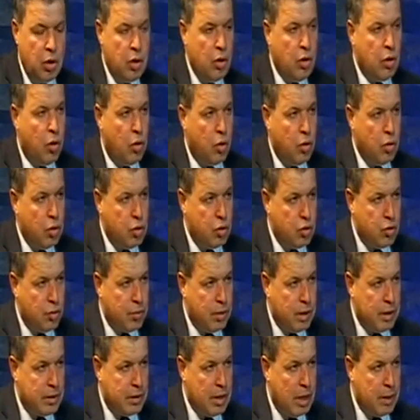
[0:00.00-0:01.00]
13
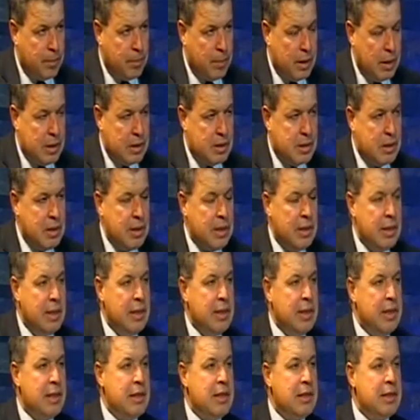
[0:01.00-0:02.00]
Cumhuriyet Halk Partisi,
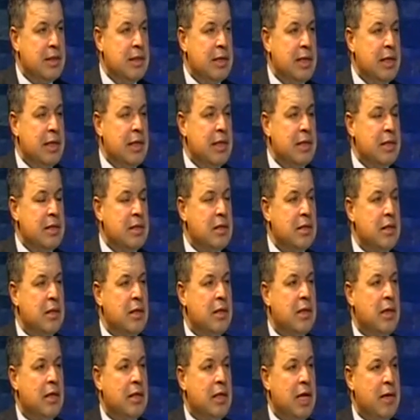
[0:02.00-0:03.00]
8
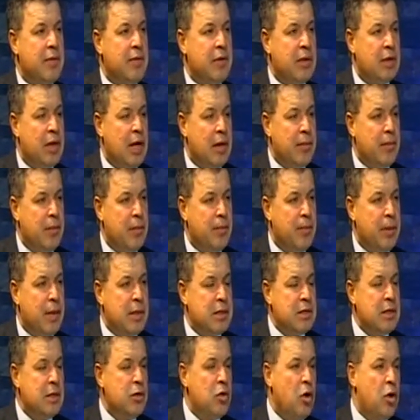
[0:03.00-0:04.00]
e, Adalet ve Kalkma
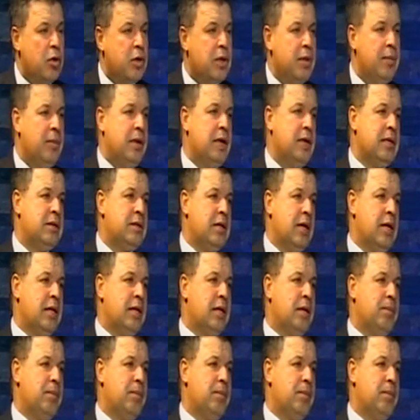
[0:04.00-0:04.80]
Partisi, 4 de Milliyetçi Hareket